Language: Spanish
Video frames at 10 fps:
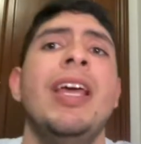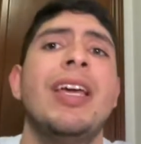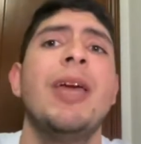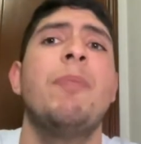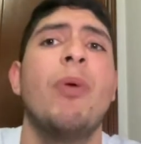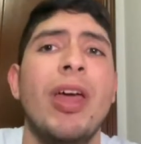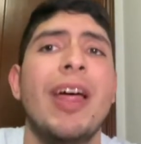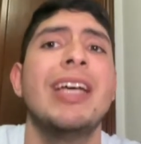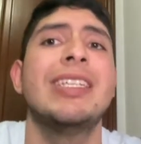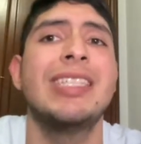que
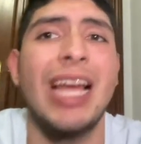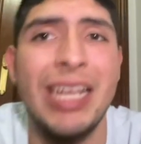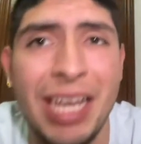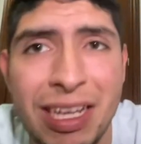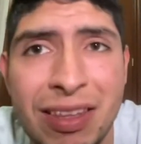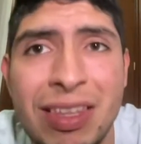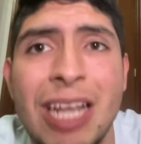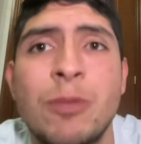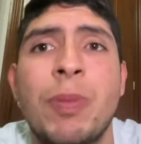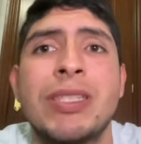pueda salir
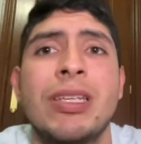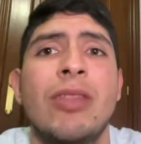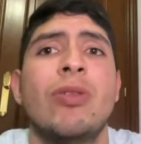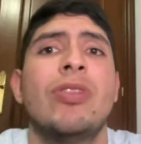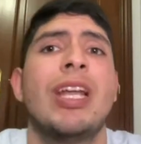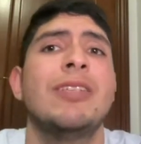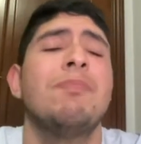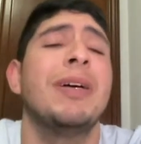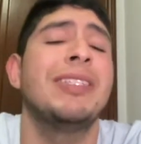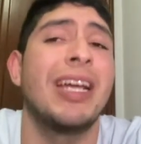traspasado,
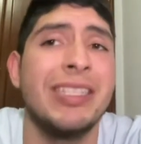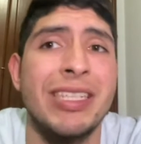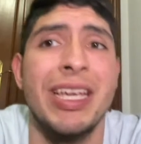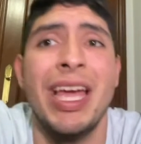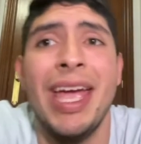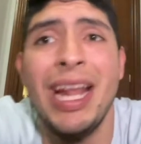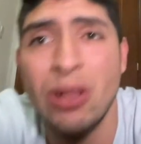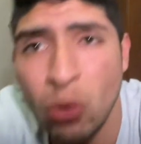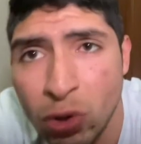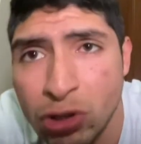traspasarse
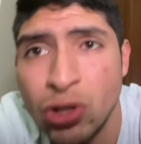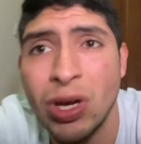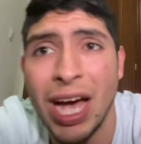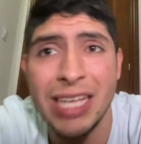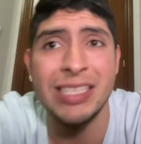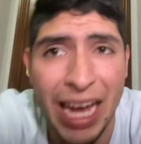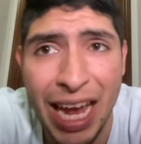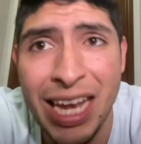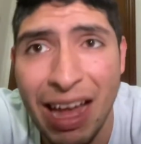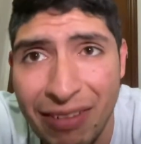el curso casi
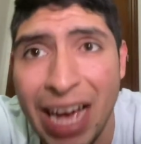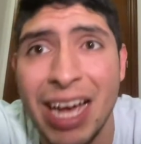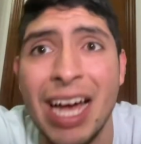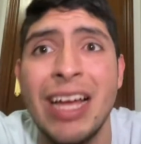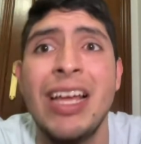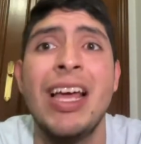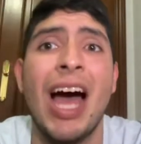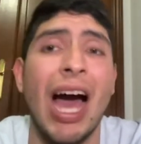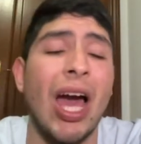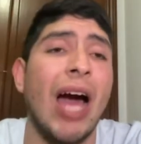en la banca
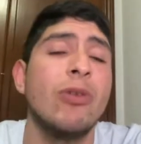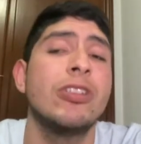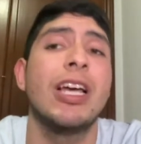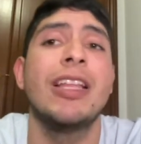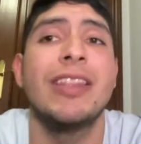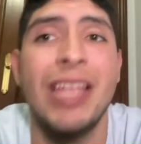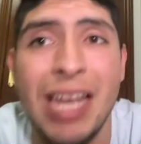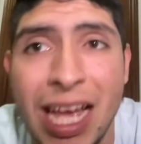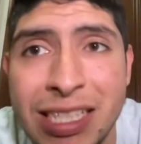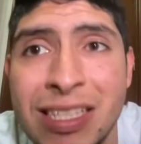a causa de
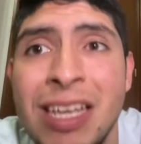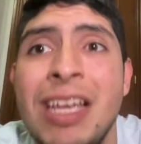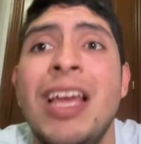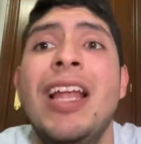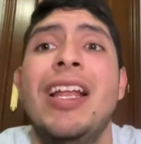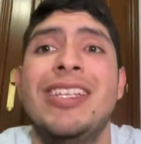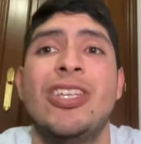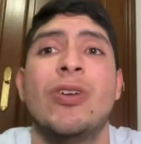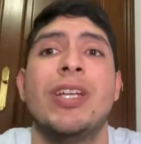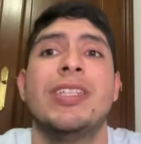las
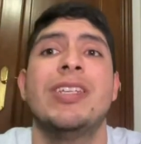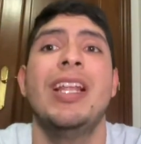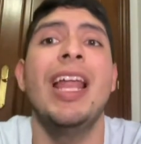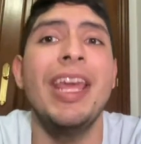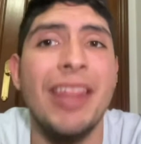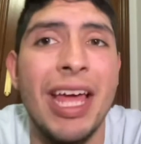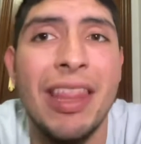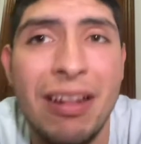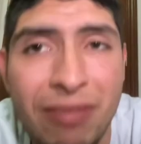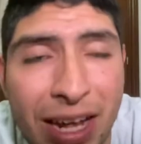lesiones. La idea
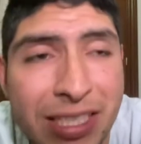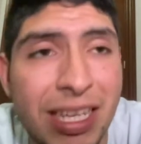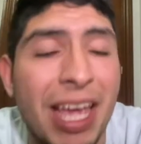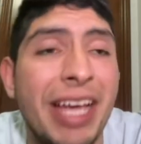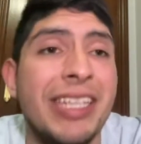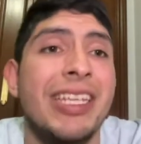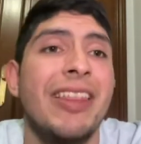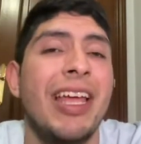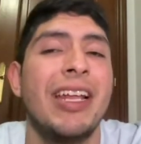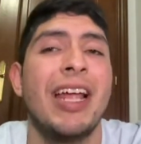del Barça es
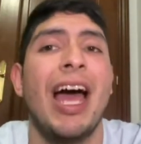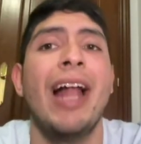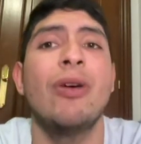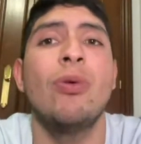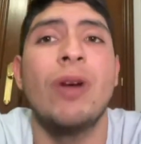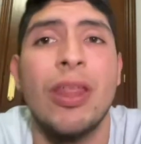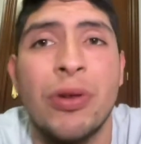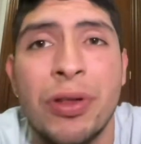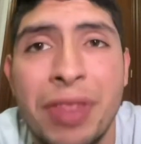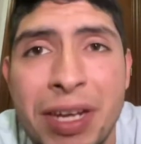ceder al
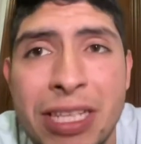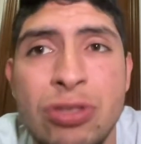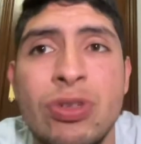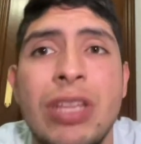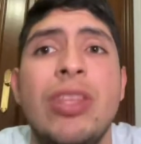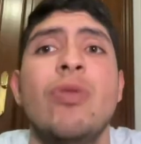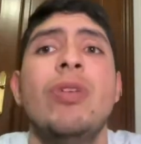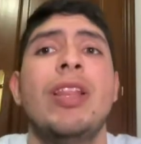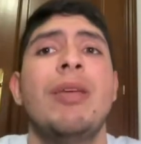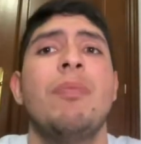jugador danés durante
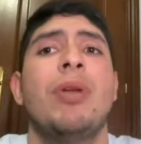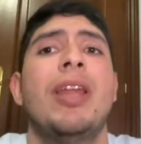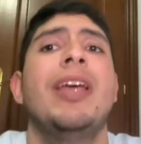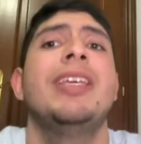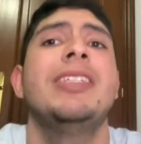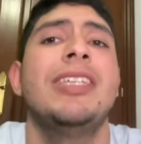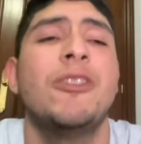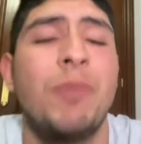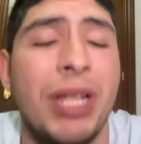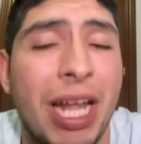una temporada y así
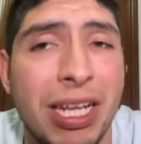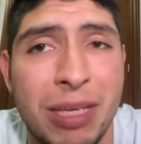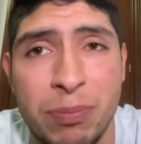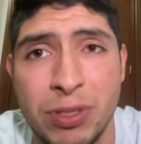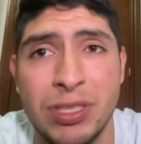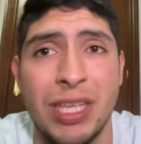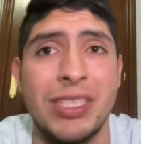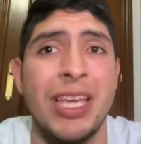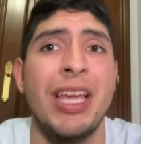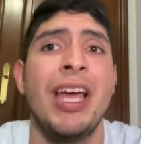esperar pues, que
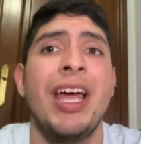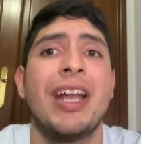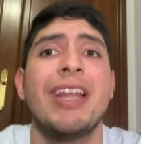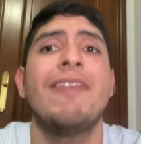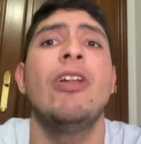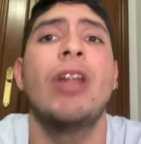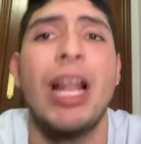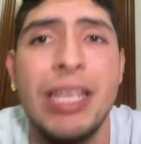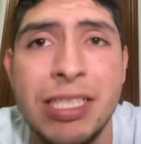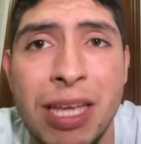se
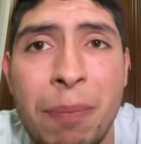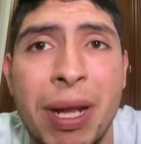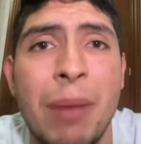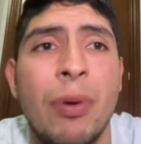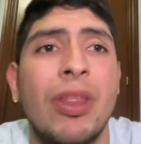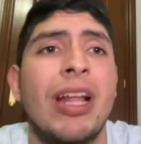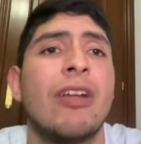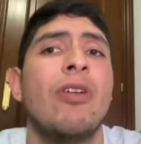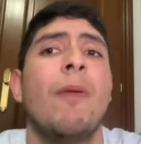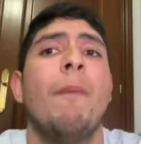revaloralice para
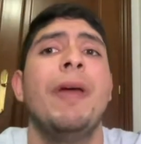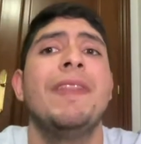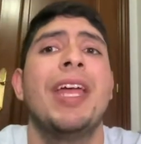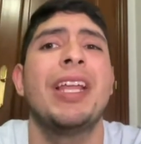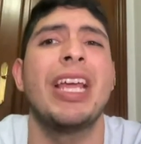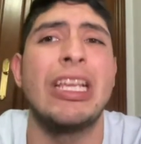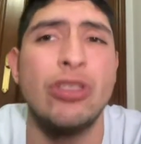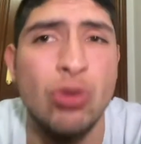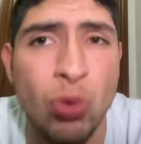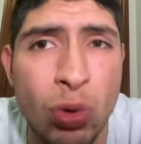poderlo vender en
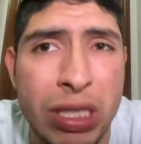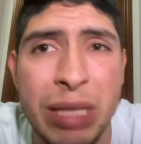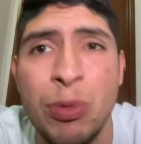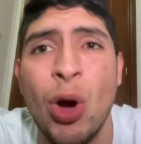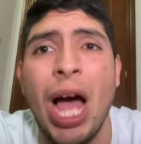su último